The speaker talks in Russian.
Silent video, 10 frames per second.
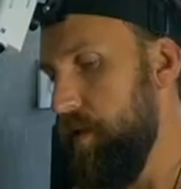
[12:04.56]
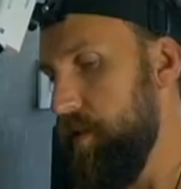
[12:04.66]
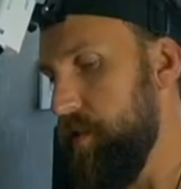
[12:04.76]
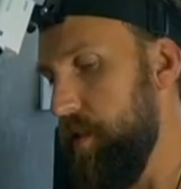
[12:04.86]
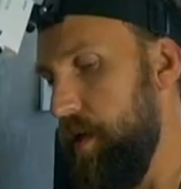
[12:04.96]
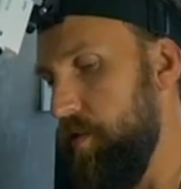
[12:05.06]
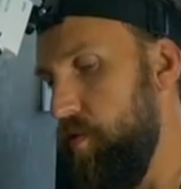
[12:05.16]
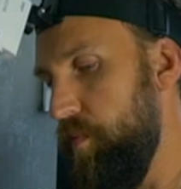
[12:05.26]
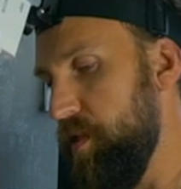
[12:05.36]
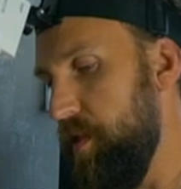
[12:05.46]

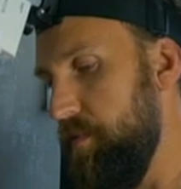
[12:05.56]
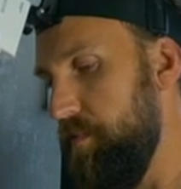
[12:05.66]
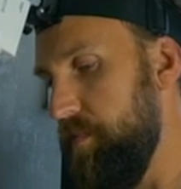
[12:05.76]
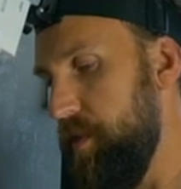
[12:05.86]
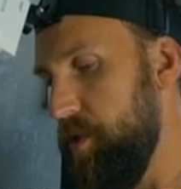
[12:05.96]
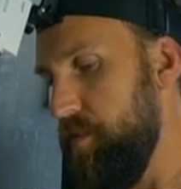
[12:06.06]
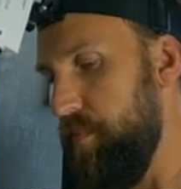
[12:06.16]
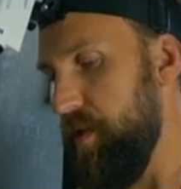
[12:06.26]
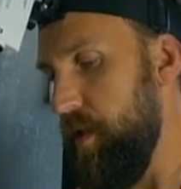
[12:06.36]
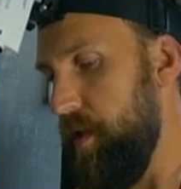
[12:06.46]
сэкономить там те же
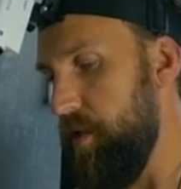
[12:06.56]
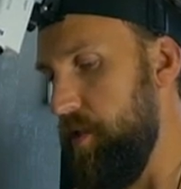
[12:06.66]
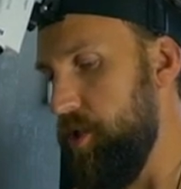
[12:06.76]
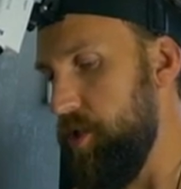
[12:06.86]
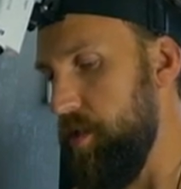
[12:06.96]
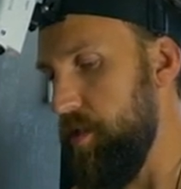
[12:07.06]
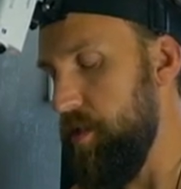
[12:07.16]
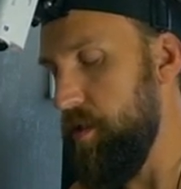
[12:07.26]
полторы тысячи.